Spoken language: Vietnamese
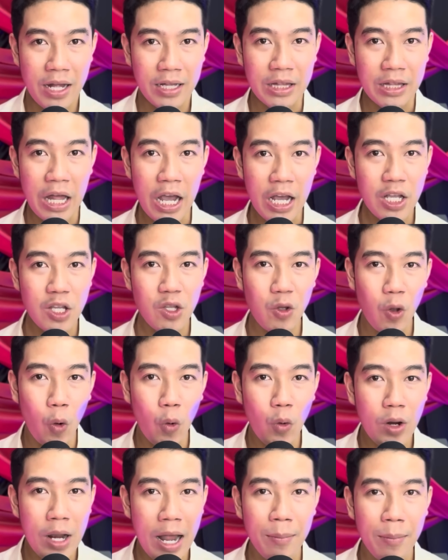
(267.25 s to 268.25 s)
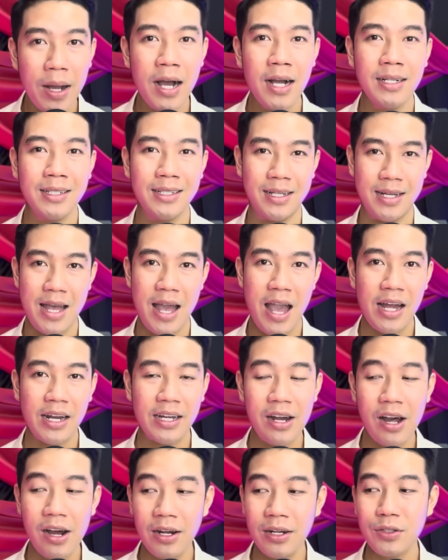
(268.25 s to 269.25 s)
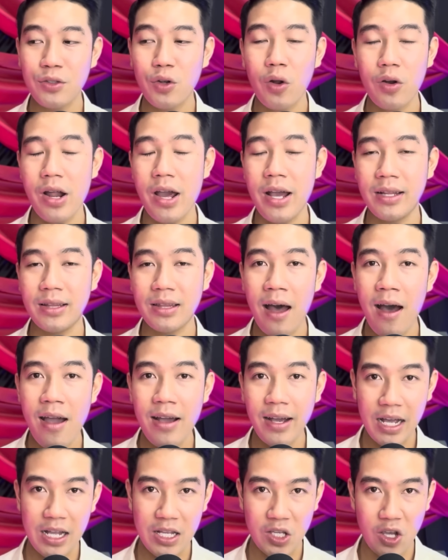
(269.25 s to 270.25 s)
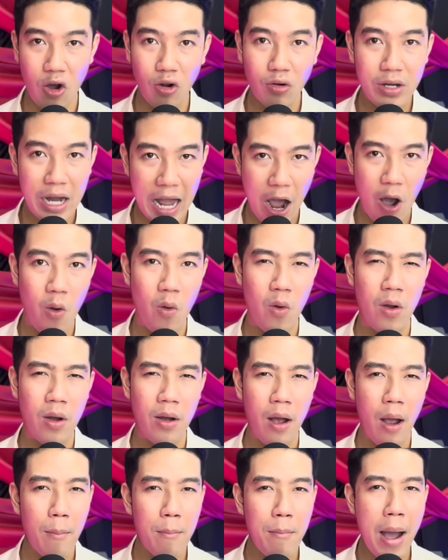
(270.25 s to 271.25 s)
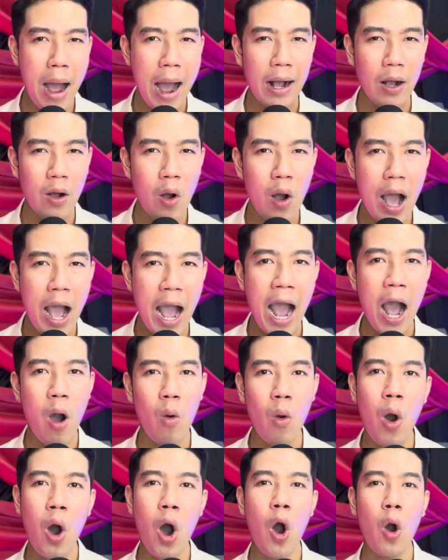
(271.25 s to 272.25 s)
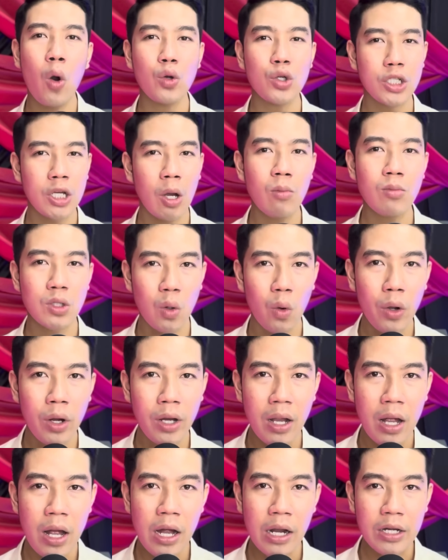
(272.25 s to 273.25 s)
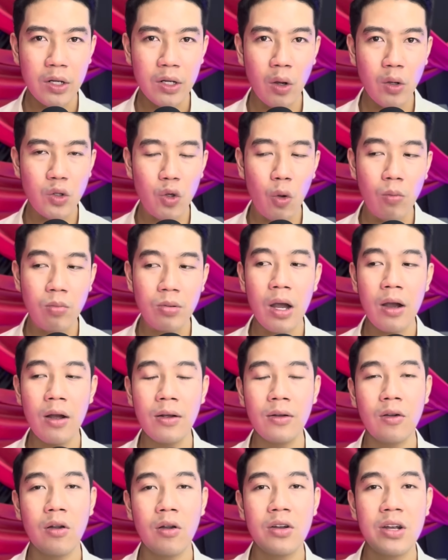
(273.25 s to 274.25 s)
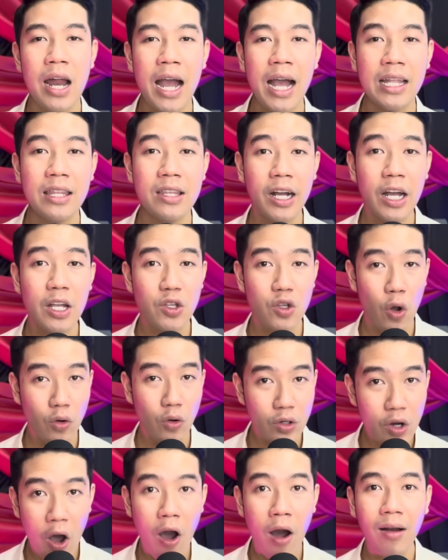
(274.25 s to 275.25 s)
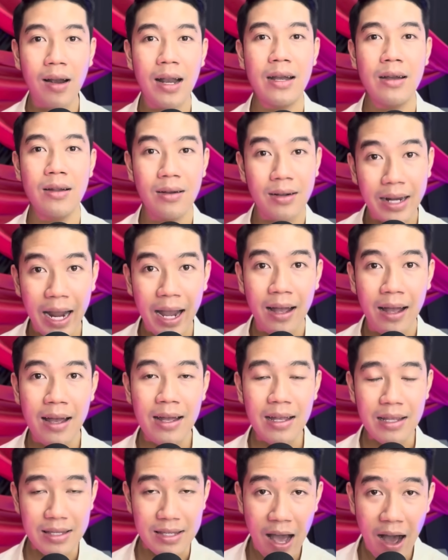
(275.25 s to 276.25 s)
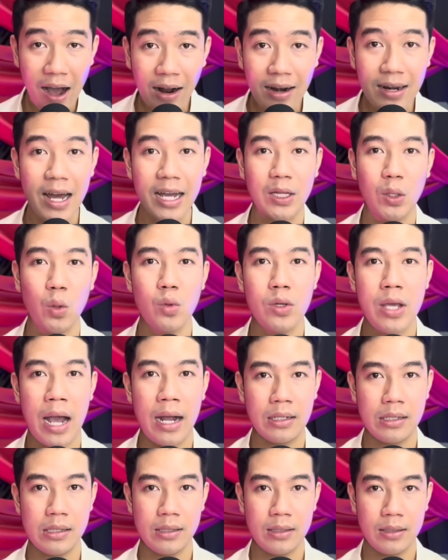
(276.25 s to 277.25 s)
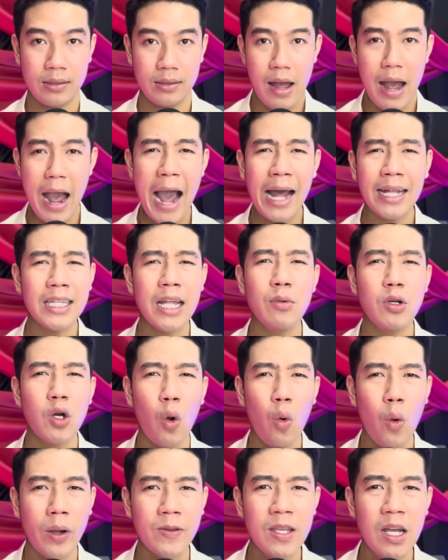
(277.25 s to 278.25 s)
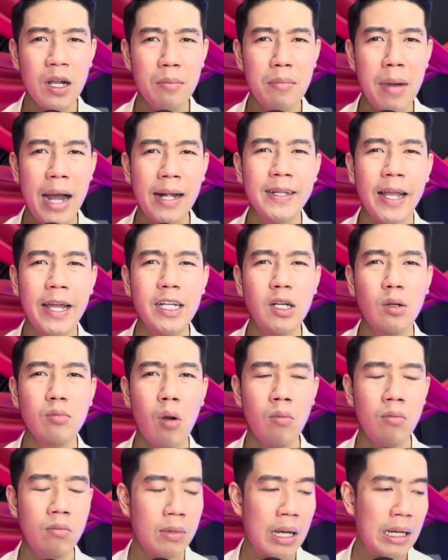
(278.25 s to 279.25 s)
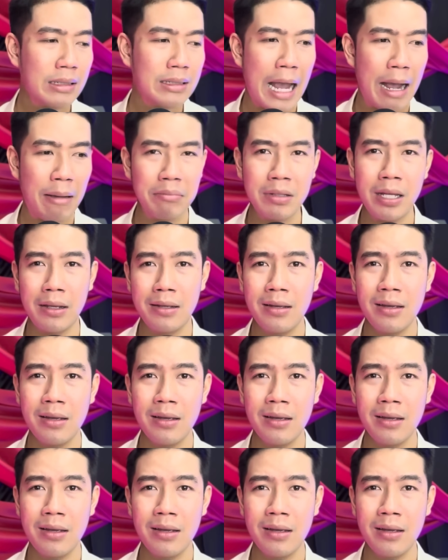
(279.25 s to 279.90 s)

Thí chủ làm ơn đừng có đi tới cái chỗ nào mà có ao hồ sông suối, nói chung đừng có ra những cái chỗ đó là được nha, nhớ lời tôi dặn. Anh im ru à, nhưng mà anh nghĩ trong bụng má xàm thiệt,